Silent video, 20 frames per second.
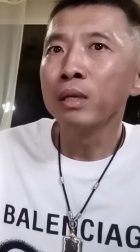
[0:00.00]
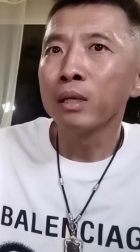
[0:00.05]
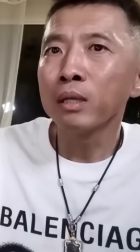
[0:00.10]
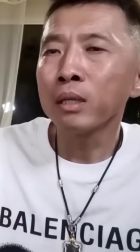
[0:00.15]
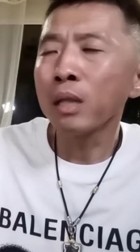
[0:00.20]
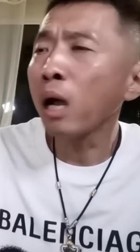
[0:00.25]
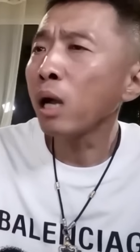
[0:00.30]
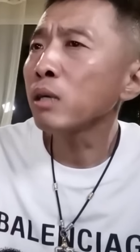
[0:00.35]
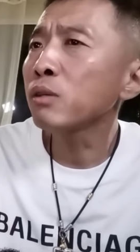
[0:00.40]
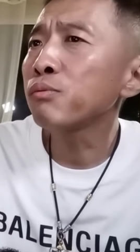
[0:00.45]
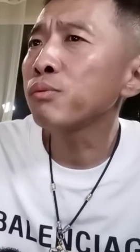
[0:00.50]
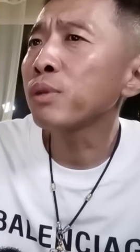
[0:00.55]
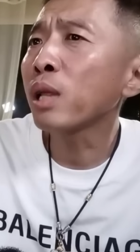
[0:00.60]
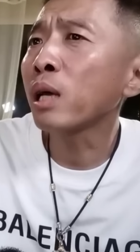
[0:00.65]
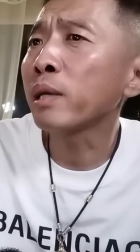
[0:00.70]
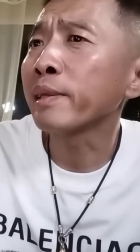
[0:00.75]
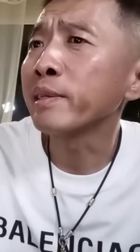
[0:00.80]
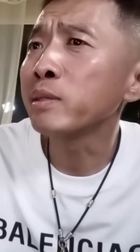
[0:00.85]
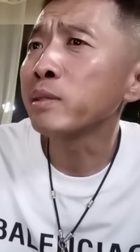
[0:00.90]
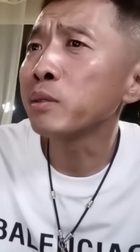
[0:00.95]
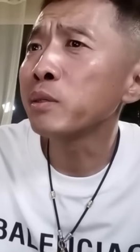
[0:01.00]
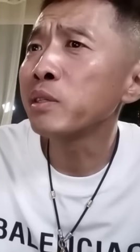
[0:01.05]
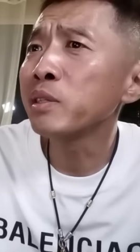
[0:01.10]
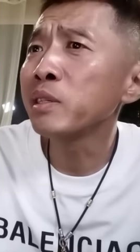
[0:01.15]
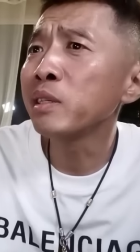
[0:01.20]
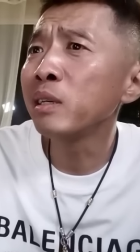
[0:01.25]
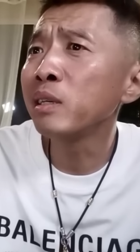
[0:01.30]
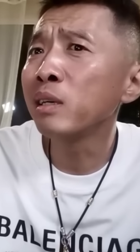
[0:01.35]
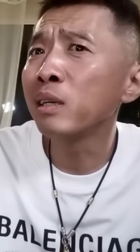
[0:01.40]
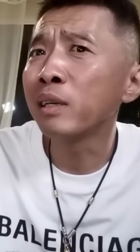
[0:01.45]
他主打的就是一
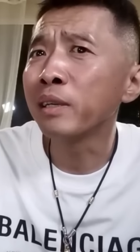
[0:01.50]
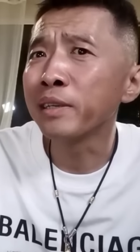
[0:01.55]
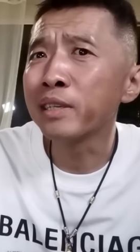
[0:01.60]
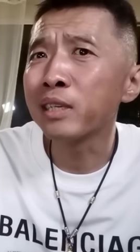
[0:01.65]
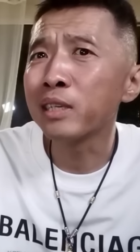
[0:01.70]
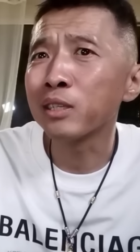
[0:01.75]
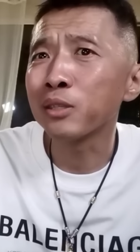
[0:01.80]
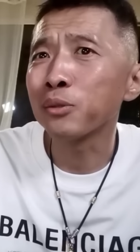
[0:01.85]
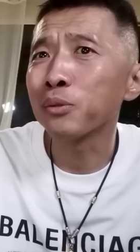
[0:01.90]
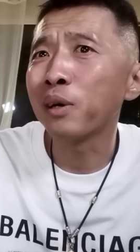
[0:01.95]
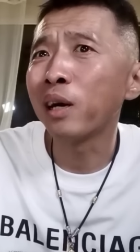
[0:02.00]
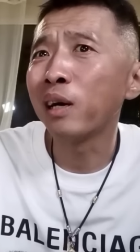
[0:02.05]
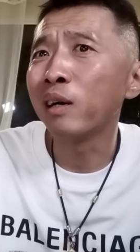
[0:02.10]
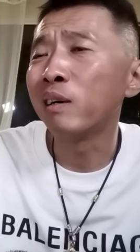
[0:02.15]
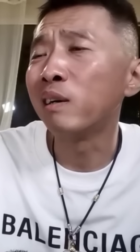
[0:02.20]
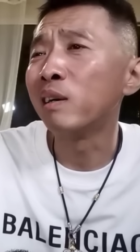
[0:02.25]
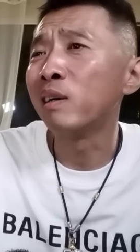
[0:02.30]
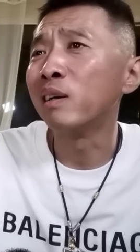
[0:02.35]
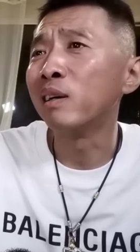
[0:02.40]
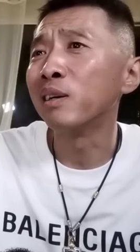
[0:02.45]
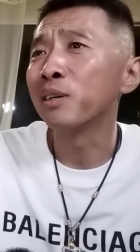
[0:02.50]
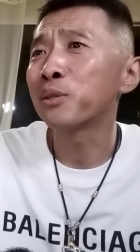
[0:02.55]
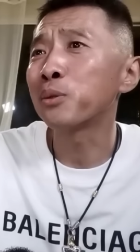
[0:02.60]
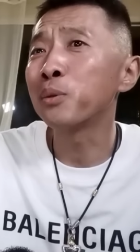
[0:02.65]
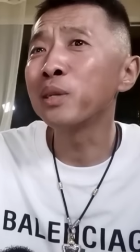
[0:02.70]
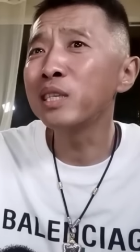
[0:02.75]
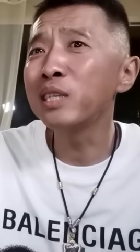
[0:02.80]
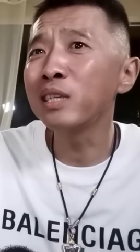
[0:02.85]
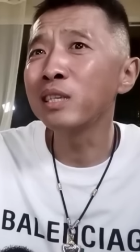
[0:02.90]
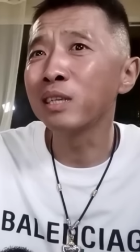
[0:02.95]
个临时作案，哈，
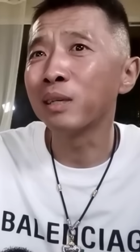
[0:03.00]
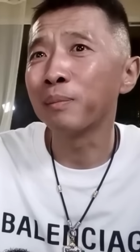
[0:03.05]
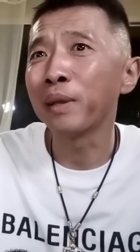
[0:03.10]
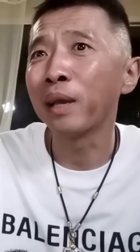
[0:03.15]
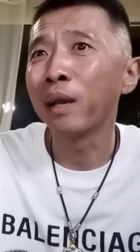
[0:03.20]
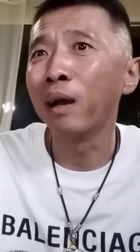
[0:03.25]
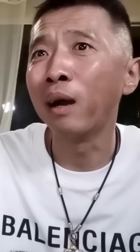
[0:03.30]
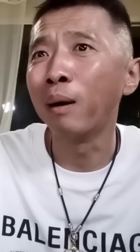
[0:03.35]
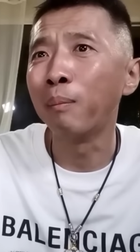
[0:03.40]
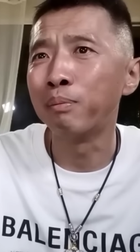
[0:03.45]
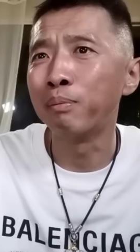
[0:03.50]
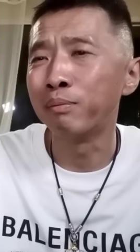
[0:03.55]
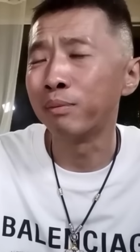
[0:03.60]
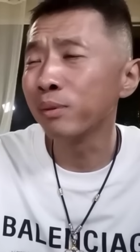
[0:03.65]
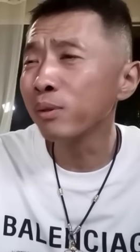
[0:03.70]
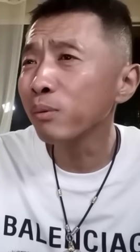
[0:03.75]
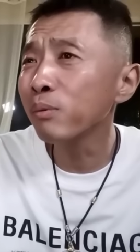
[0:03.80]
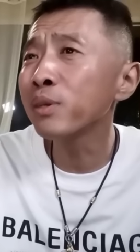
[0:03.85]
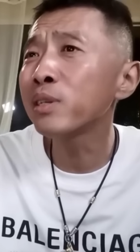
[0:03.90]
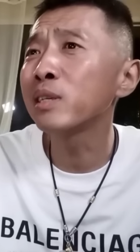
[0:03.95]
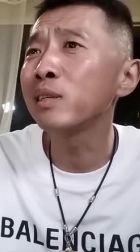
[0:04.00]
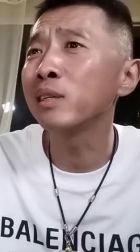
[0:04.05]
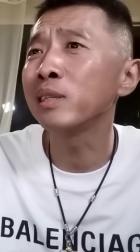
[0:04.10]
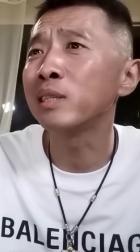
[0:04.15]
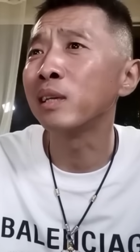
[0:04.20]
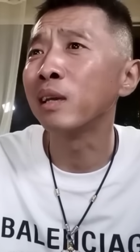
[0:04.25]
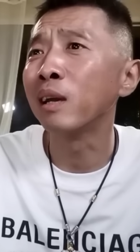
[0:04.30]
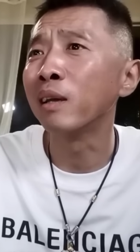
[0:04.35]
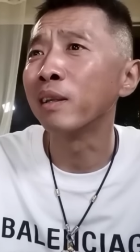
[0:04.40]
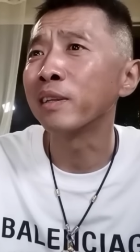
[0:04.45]
随机应变，不用设
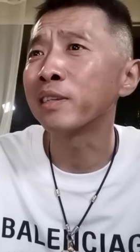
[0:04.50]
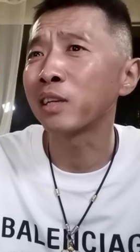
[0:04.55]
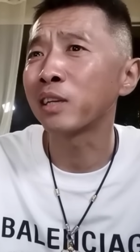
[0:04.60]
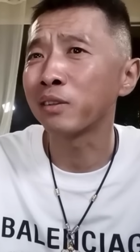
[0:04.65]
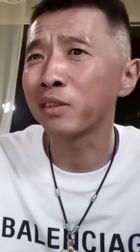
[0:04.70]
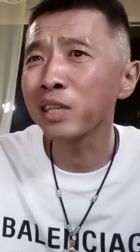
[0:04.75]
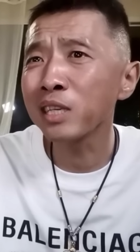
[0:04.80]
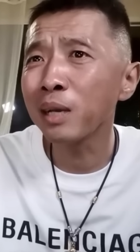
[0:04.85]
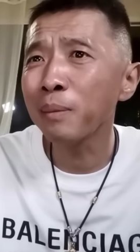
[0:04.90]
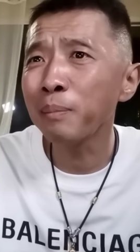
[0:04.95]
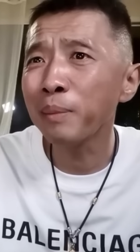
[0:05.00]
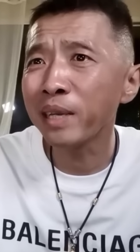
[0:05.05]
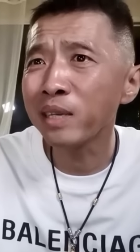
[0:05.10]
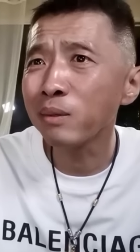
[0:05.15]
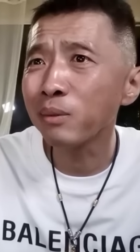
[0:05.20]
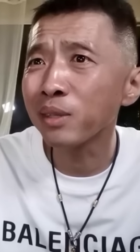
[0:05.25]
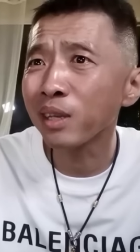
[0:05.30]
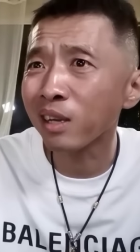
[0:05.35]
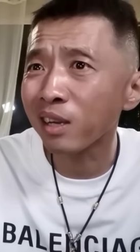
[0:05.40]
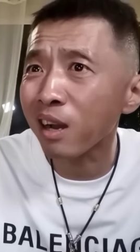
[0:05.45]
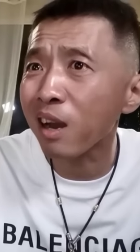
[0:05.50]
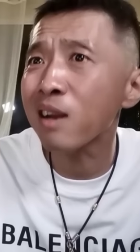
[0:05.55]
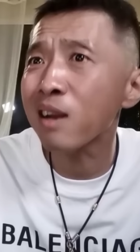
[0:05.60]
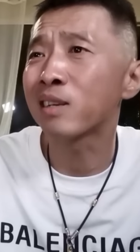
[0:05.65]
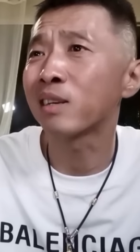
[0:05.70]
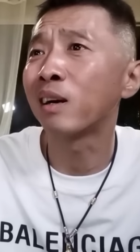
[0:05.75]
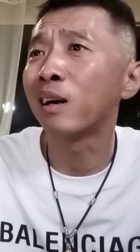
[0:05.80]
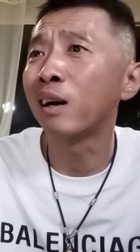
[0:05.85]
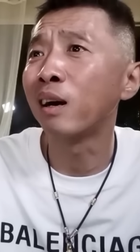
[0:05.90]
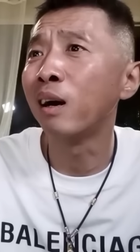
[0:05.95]
计，整那些没用的干
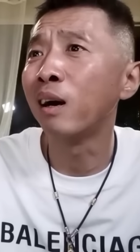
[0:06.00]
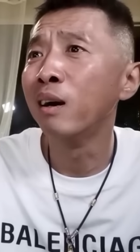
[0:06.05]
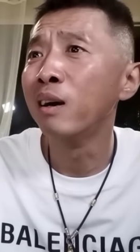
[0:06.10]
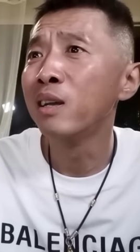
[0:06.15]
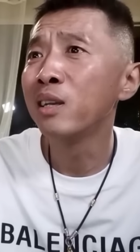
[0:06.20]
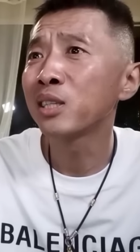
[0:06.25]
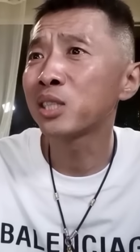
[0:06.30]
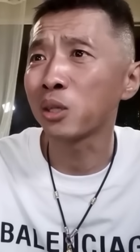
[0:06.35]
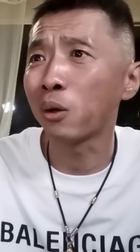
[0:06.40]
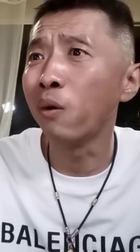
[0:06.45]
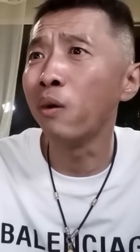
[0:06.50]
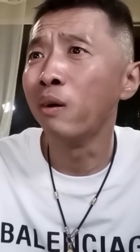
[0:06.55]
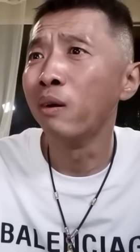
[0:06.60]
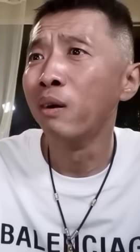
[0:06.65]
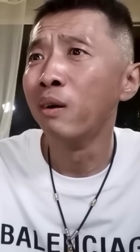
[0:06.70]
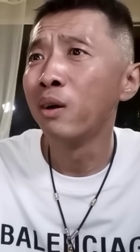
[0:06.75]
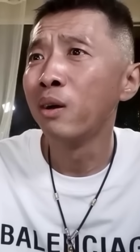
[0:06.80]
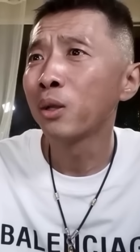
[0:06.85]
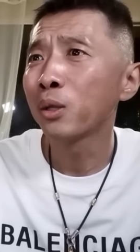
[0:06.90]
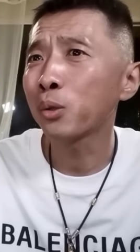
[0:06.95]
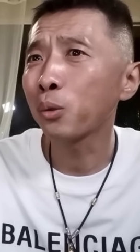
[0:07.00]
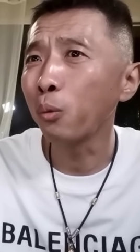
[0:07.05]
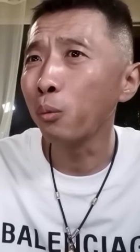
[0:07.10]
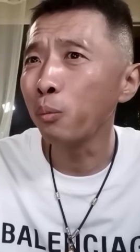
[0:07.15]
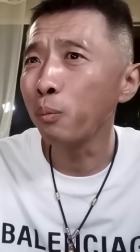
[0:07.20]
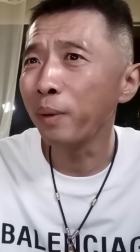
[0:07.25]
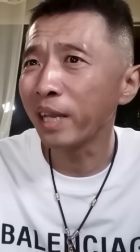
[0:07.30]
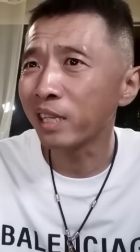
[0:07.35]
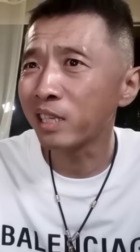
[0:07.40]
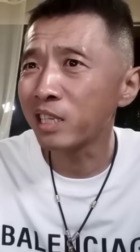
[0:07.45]
啥？走，
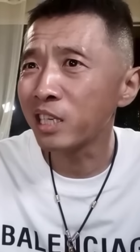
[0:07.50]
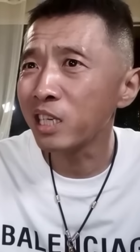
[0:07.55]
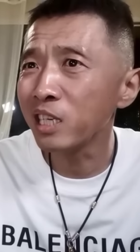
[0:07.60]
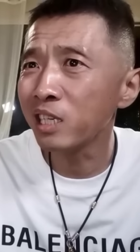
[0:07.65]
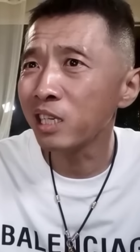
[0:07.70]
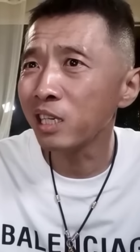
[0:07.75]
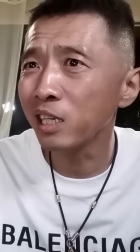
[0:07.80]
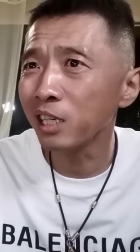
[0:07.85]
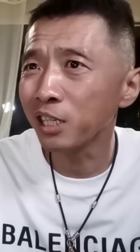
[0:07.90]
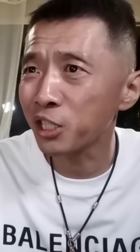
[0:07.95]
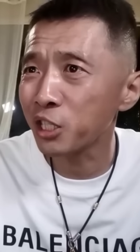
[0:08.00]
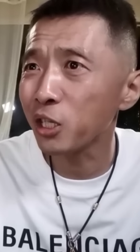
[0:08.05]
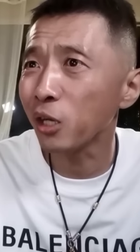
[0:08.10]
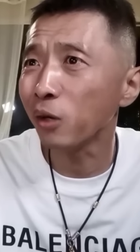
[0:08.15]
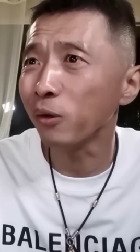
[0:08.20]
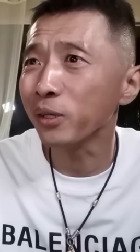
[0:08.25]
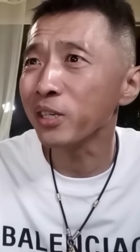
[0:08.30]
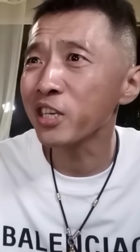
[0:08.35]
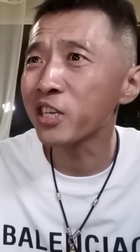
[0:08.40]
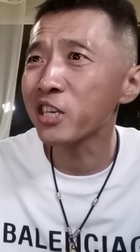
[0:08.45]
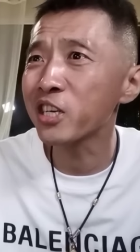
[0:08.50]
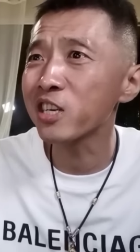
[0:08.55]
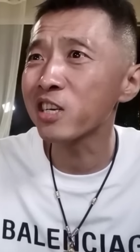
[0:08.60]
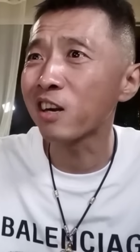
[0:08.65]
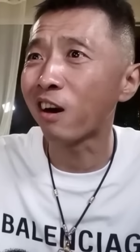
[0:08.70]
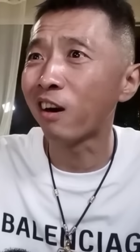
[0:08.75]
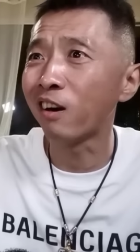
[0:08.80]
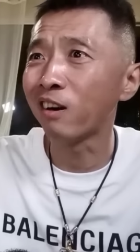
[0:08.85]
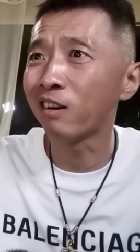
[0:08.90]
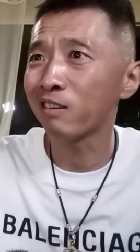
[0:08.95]
东北汽车交易市
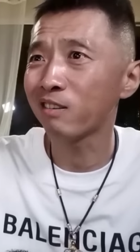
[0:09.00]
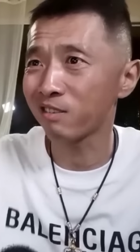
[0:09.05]
场。